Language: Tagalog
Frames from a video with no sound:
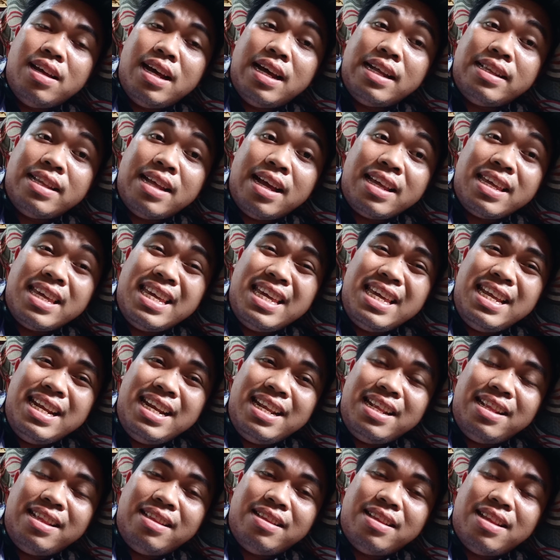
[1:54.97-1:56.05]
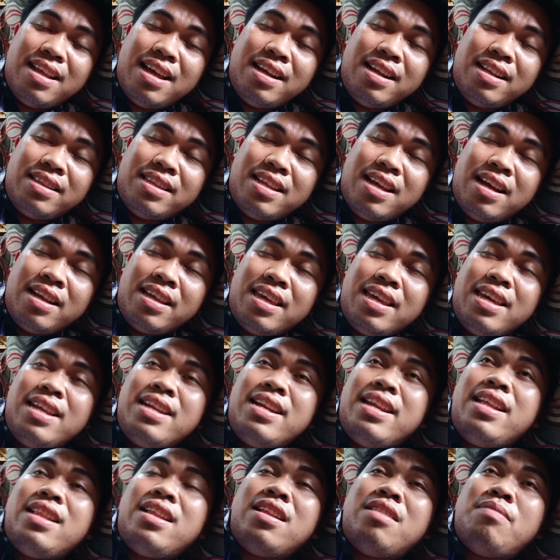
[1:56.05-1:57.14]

At ang init, ang, at ang init,